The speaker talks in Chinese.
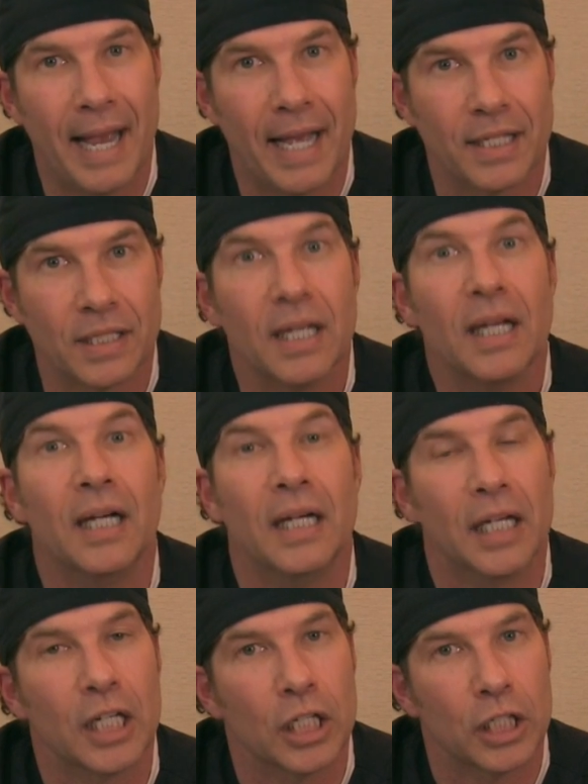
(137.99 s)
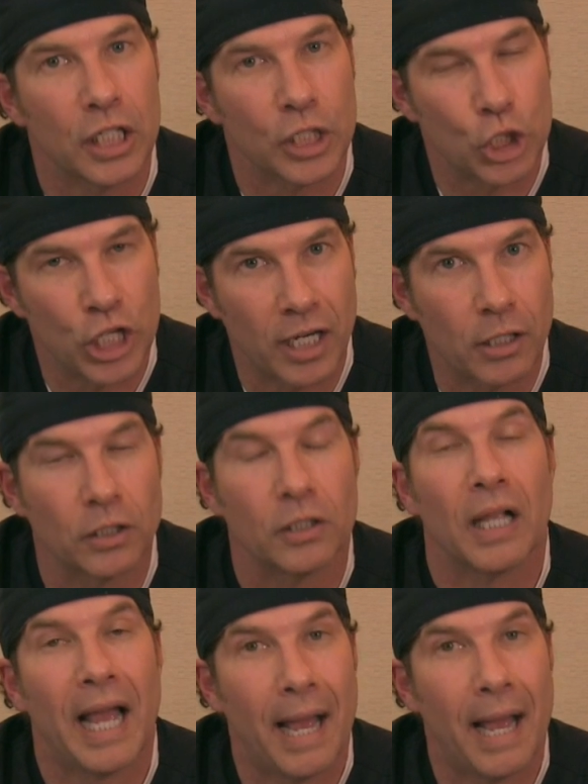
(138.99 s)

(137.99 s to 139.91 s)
有的病人有